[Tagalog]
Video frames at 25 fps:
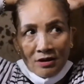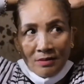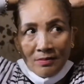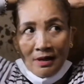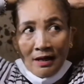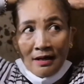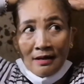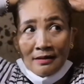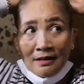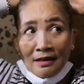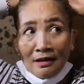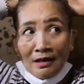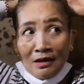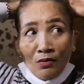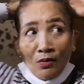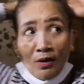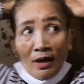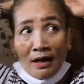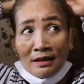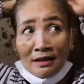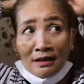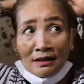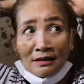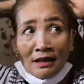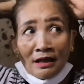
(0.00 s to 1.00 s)
di ba?
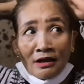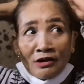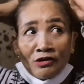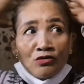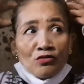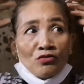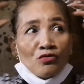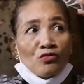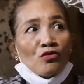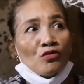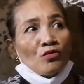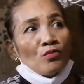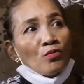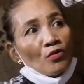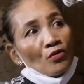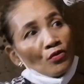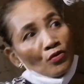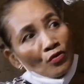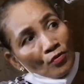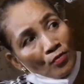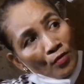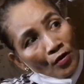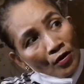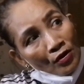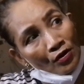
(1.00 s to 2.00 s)
Naliwanag na yung
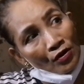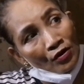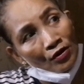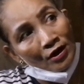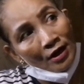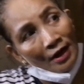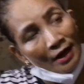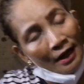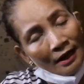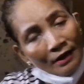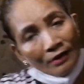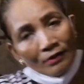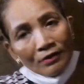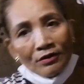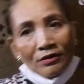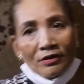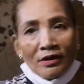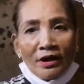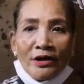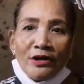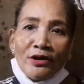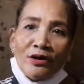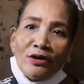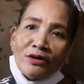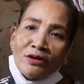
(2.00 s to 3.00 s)
kubo-kubo, Lola. Oh, mm.
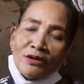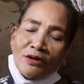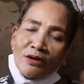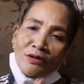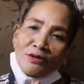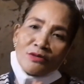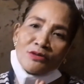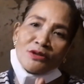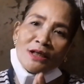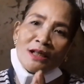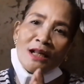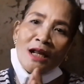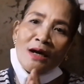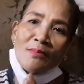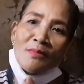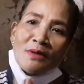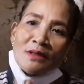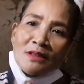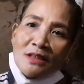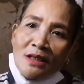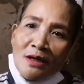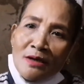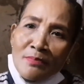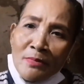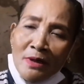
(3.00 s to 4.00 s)
ngayon, oh, salamat
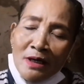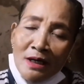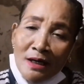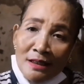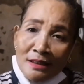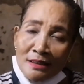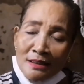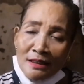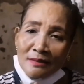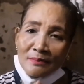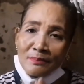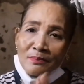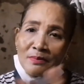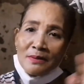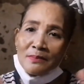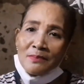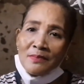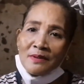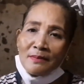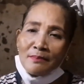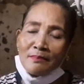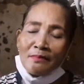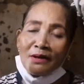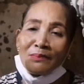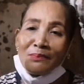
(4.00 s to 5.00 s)
sa mga
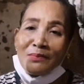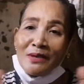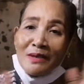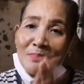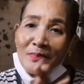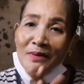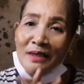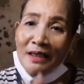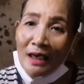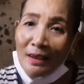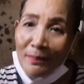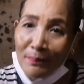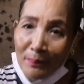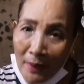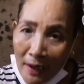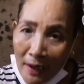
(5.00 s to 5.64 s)
nagbibig magbibigay